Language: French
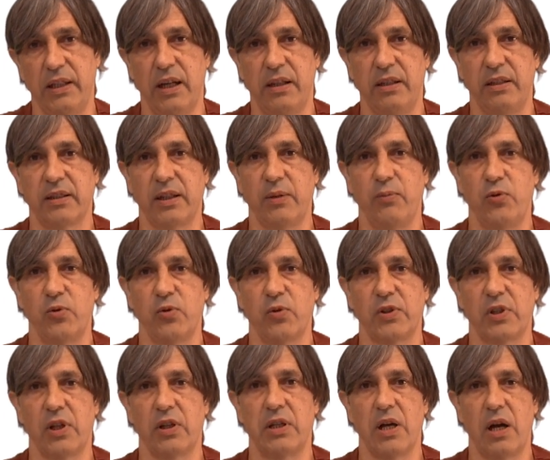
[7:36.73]
de la distribution
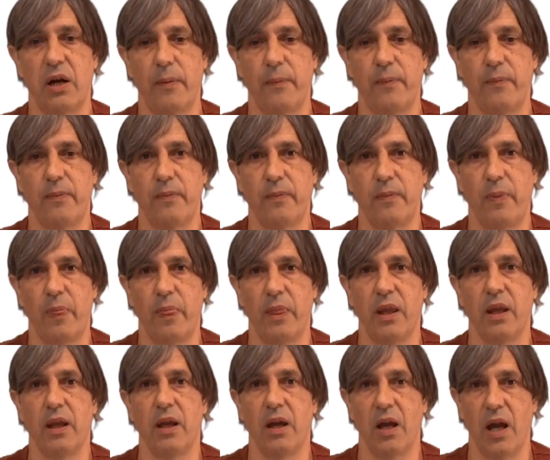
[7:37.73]
standard.
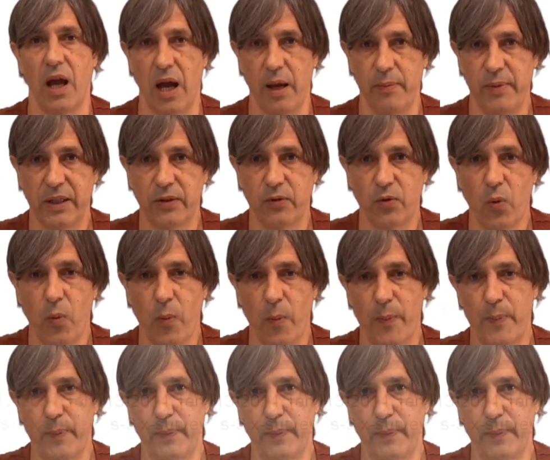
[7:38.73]
À bientôt